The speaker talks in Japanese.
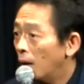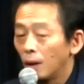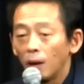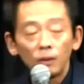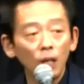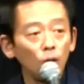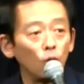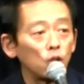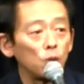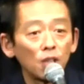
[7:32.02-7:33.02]
なんか、天童
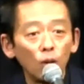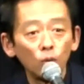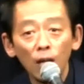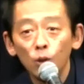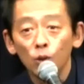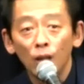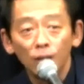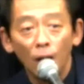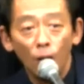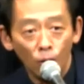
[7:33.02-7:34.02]
よしみさんが歌いそうじゃない
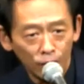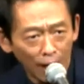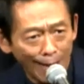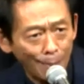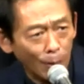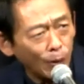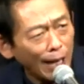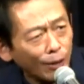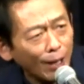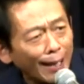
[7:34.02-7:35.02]
ですか。大阪
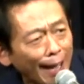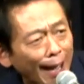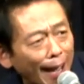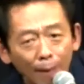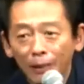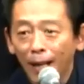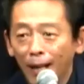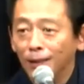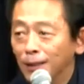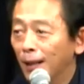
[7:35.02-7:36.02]
モデルやでみたい
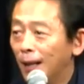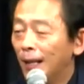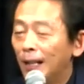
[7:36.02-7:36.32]
な感じで。